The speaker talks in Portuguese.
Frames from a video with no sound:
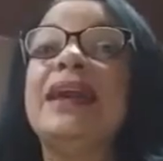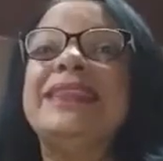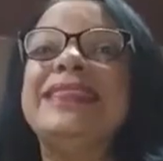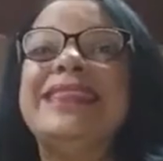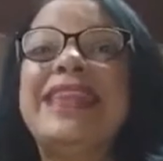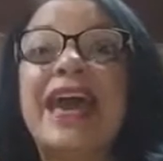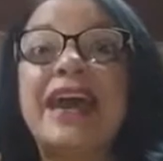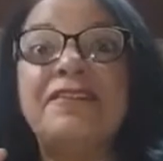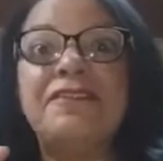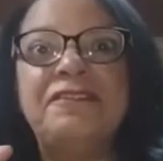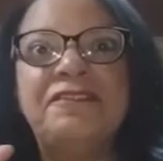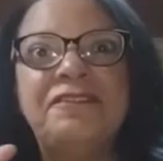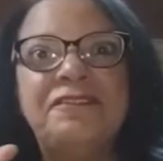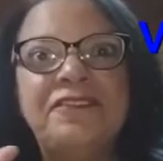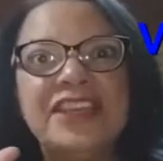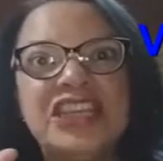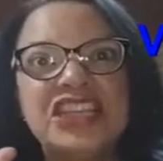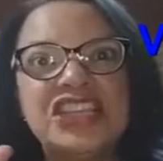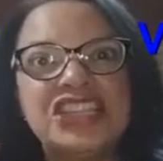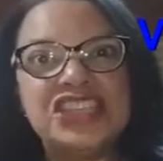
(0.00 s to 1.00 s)
da
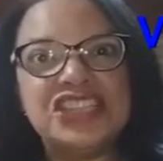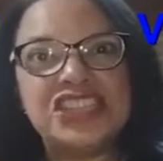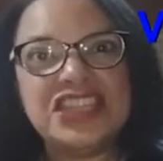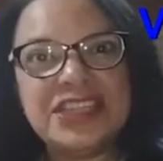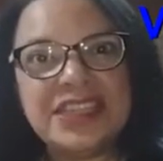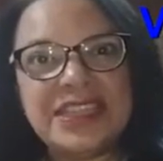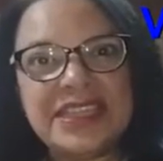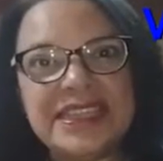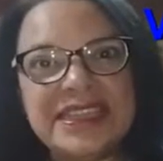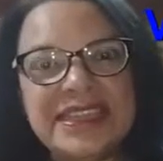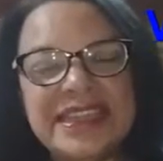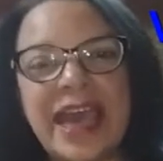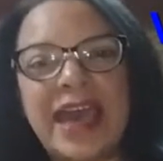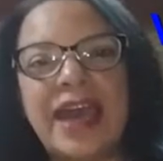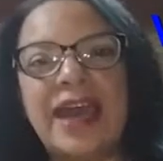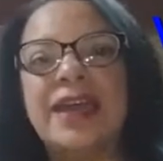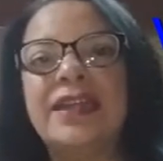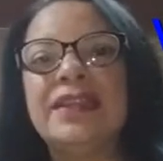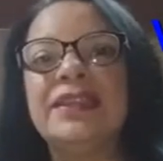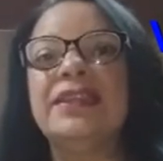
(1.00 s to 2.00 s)

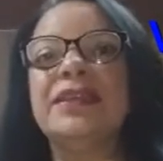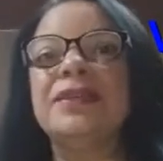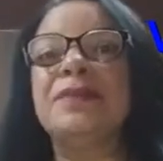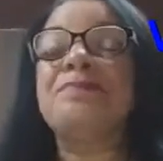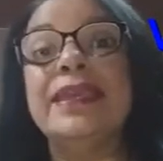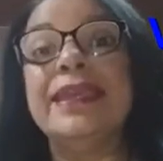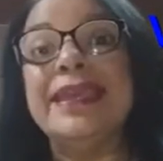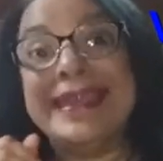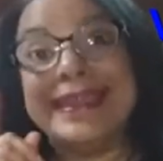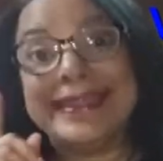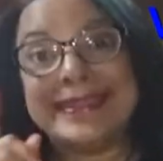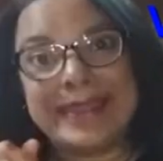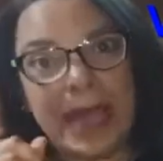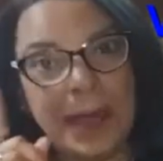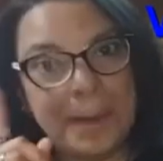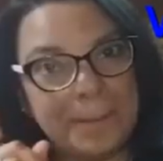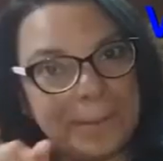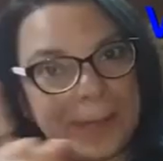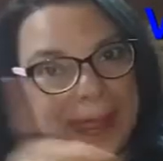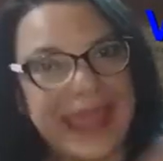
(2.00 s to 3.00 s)
virginidade e
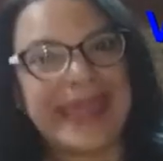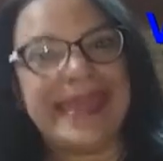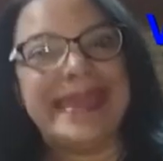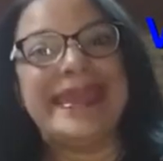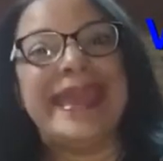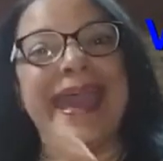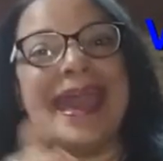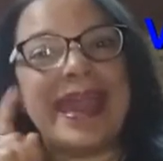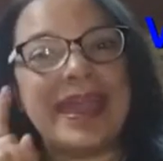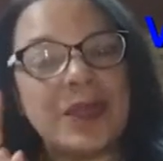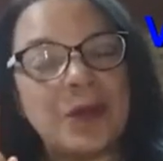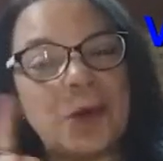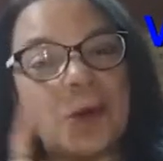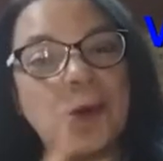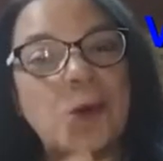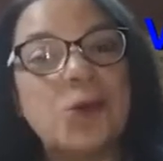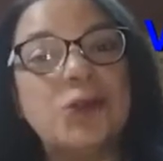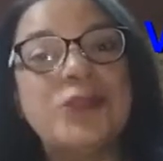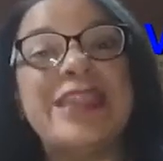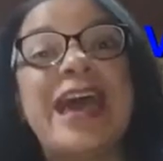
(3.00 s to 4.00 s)
também a
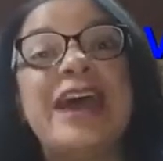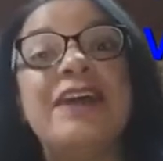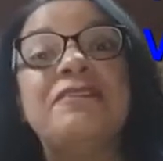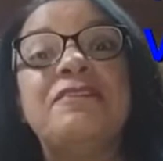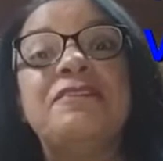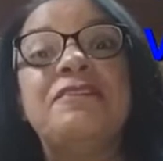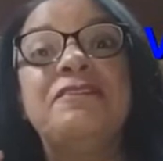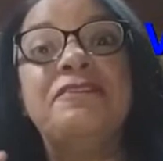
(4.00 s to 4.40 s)
cor da